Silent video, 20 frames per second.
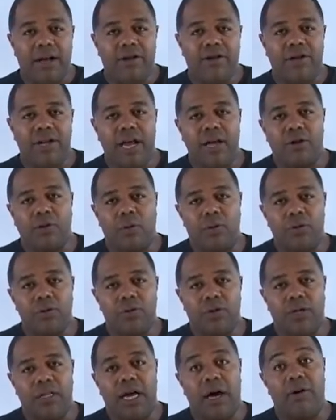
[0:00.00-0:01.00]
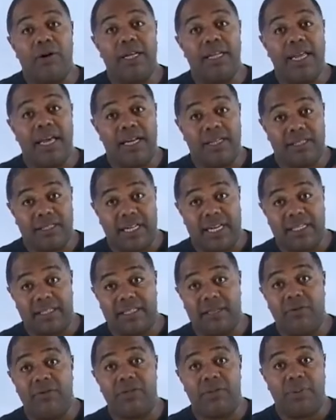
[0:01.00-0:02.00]
Direito Constitucional e
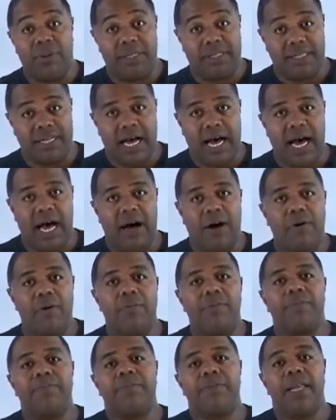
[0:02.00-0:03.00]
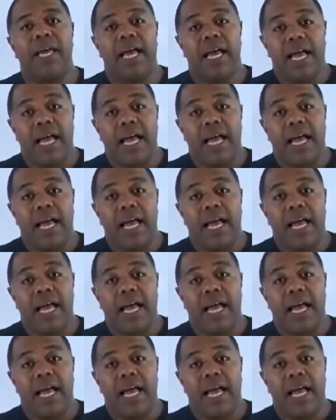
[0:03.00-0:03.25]
Legislação Especial,